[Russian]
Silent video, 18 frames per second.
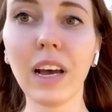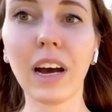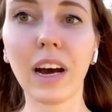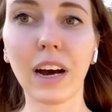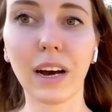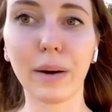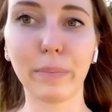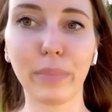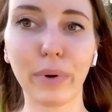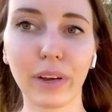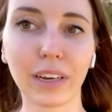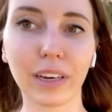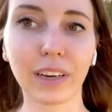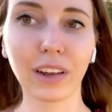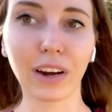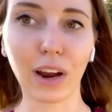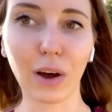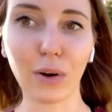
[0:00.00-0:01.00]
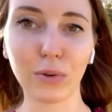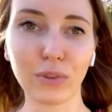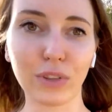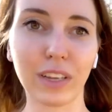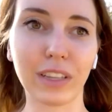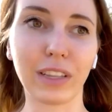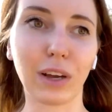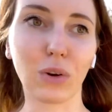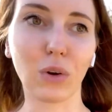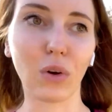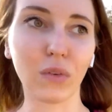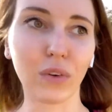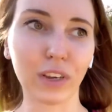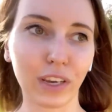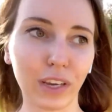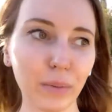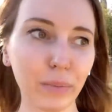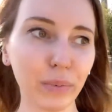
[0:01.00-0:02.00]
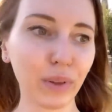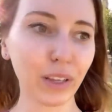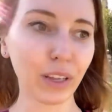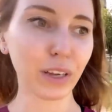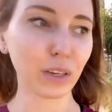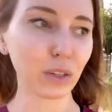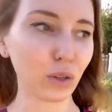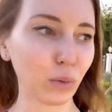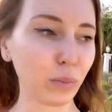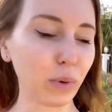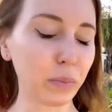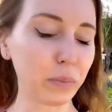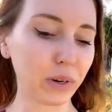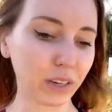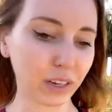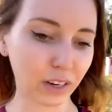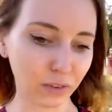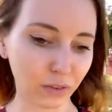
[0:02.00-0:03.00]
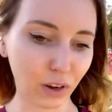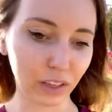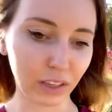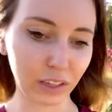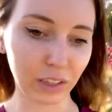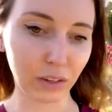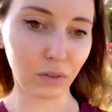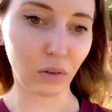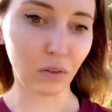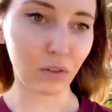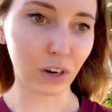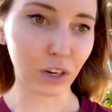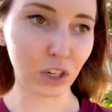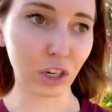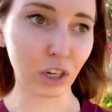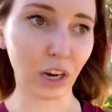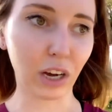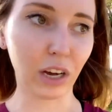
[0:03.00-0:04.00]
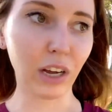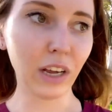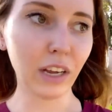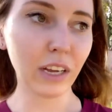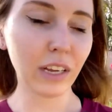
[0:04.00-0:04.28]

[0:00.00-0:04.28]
а бэкграунда такого не было, кто бы прикрывал этого врача.